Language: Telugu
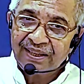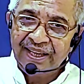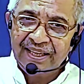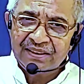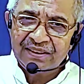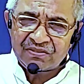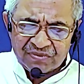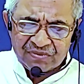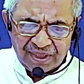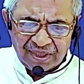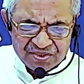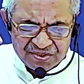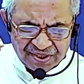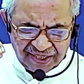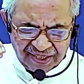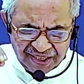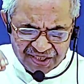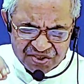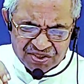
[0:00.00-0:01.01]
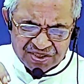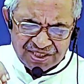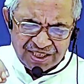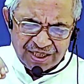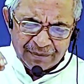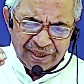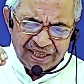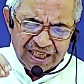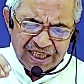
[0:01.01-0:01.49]
ఇంత
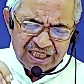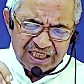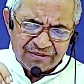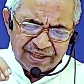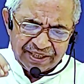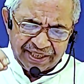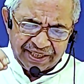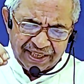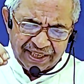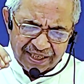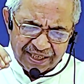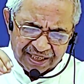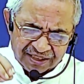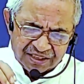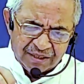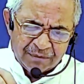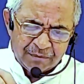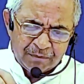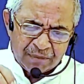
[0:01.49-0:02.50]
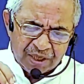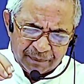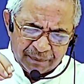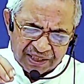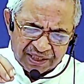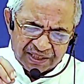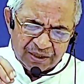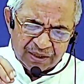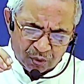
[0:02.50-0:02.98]
శ్రేష్టమైనటువంటి గ్రంథం మన
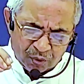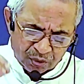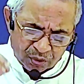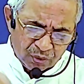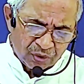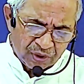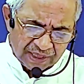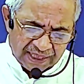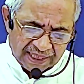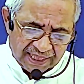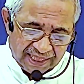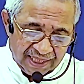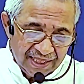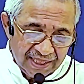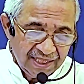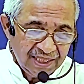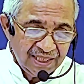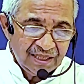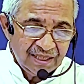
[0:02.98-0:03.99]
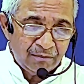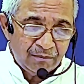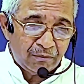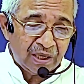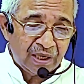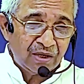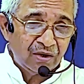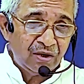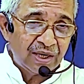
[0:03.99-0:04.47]
మధ్య ఉంటుండగా
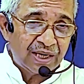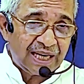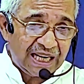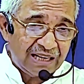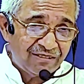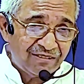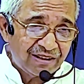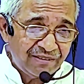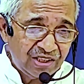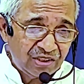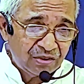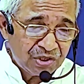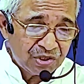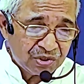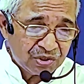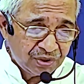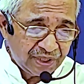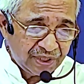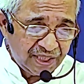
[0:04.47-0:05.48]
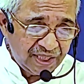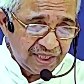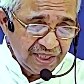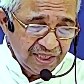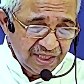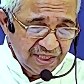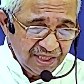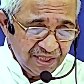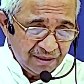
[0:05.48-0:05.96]
మనలో కలవరం ఎందుకు వస్తుంది
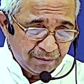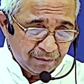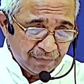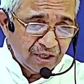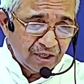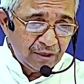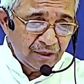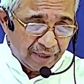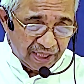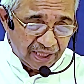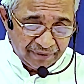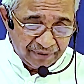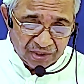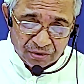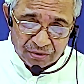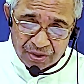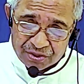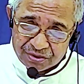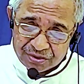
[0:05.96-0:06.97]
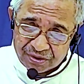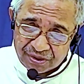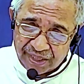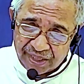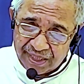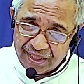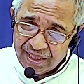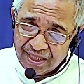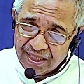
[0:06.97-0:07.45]
మనలో భయం ఎందుకు
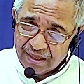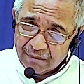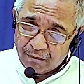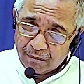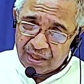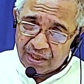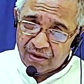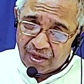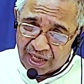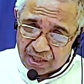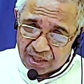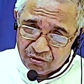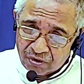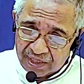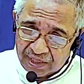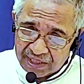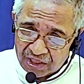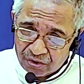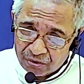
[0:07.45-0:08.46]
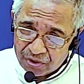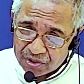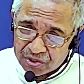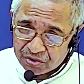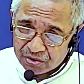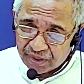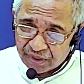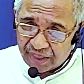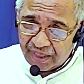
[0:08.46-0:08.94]
వస్తుంది మనలో ఆందోళన ఎందుకు
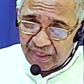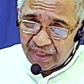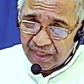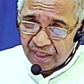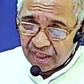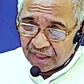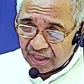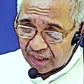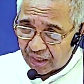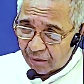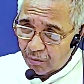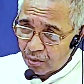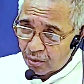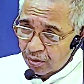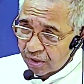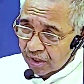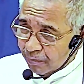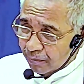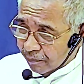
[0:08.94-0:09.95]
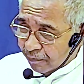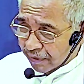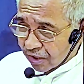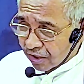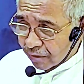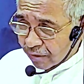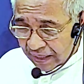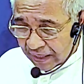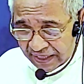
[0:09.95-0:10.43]
వస్తుంది నమ్ముకున్నప్పుడు
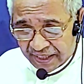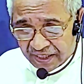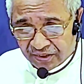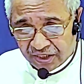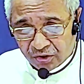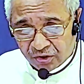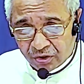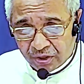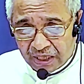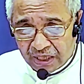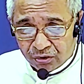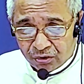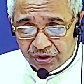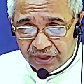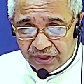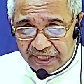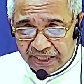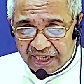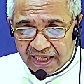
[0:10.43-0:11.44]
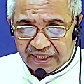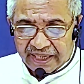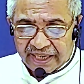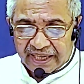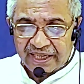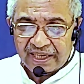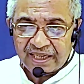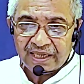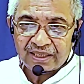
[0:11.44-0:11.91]
మనలో బలహీనత ఎందుకు కలుగుతుంది అని అంటే
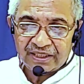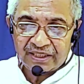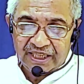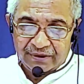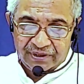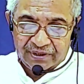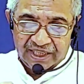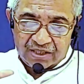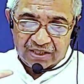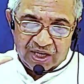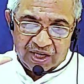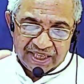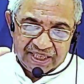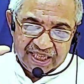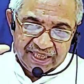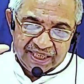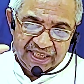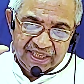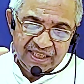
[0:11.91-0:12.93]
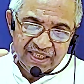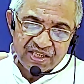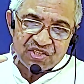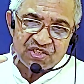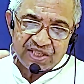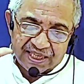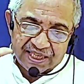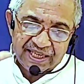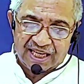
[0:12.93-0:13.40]
దేవునికి వాక్యాన్ని
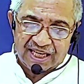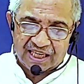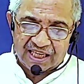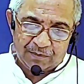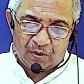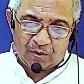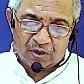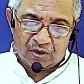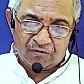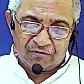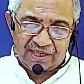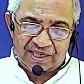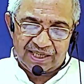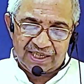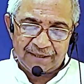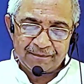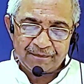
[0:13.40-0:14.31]
సరిగా ఎరకపోవడం వల్ల